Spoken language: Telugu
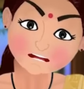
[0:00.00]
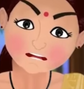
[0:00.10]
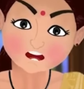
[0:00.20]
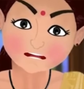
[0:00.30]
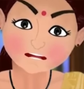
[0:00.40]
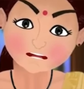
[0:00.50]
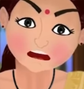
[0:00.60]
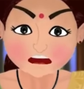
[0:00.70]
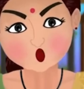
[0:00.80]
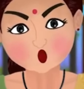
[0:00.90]
ఏందే
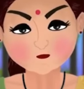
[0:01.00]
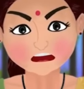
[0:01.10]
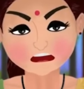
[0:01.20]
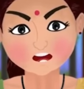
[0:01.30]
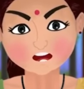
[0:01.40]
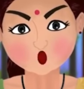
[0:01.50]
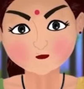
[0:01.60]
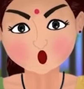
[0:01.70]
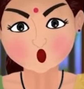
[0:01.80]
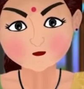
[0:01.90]
గా బాల్
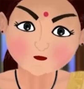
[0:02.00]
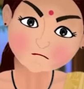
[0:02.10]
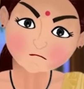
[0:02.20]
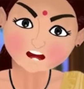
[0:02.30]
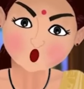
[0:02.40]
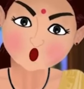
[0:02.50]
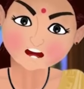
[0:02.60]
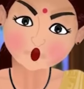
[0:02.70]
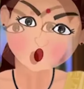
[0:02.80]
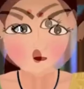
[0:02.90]
బ్యాట్ పట్టుకుని ఆడతా
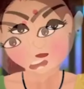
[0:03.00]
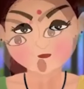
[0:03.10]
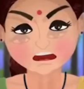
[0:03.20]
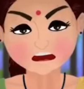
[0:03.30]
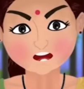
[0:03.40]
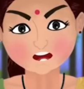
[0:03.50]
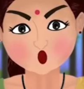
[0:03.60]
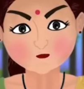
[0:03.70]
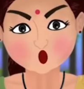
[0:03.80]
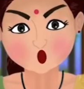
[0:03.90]
ఇట్లా
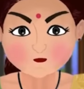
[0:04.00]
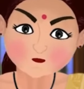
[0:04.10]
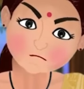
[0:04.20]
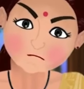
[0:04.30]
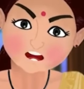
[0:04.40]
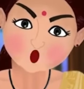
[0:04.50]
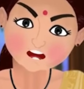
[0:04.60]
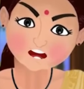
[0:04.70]
ఇండ్లకొచ్చి గిన్నెలు తోమితే